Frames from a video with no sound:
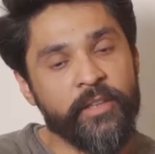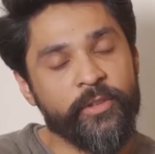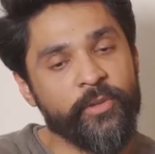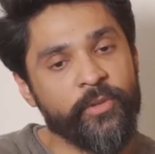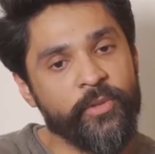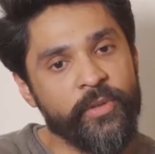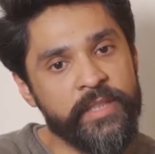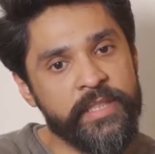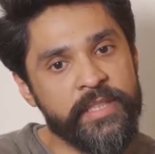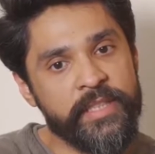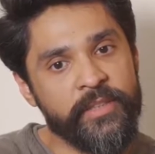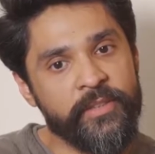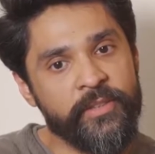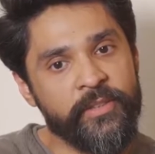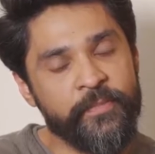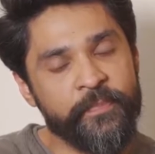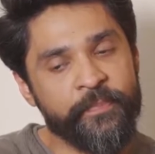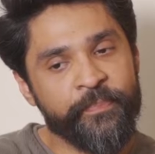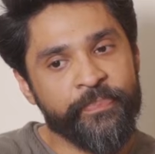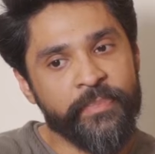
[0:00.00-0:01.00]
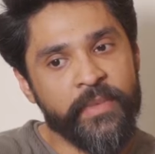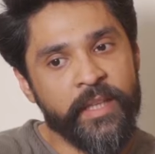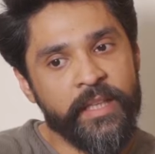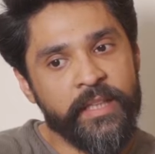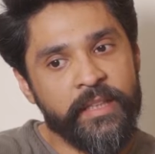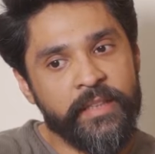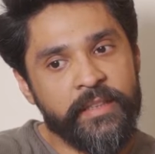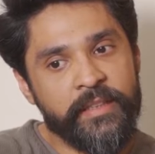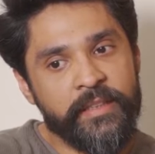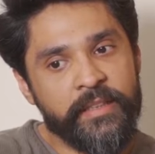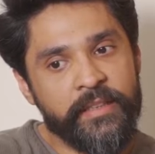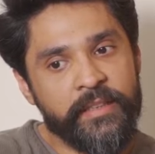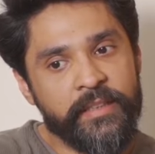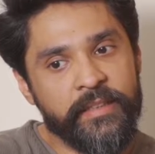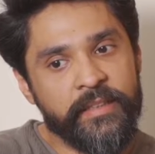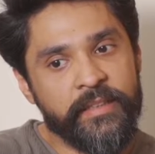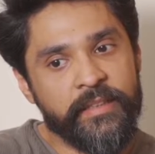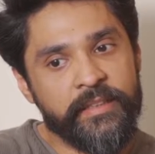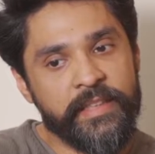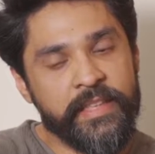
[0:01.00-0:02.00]
নাটক হয়েছিল
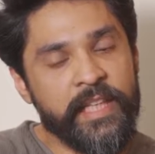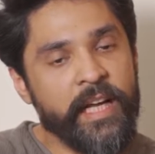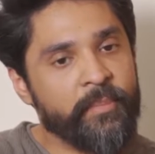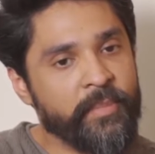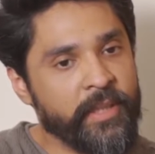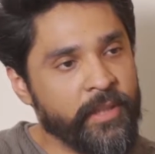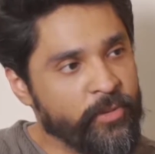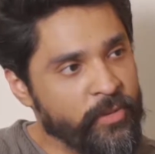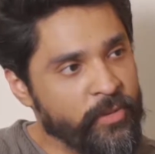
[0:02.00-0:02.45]
যেটা আমরা